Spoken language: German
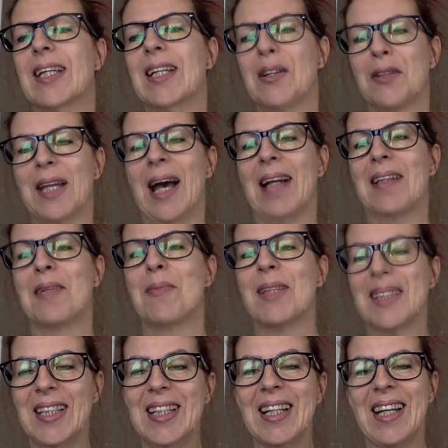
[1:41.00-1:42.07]
genau, die hat
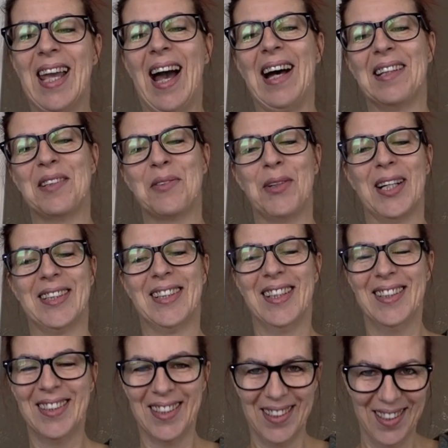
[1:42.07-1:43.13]
Martina
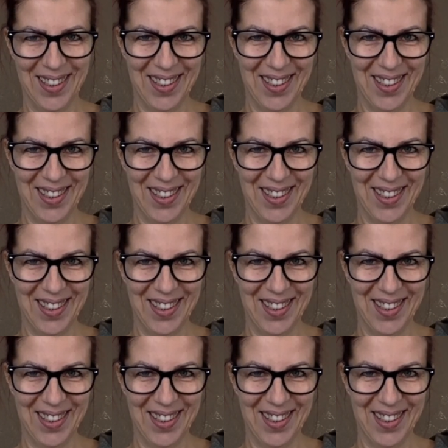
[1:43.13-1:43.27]
geantwortet.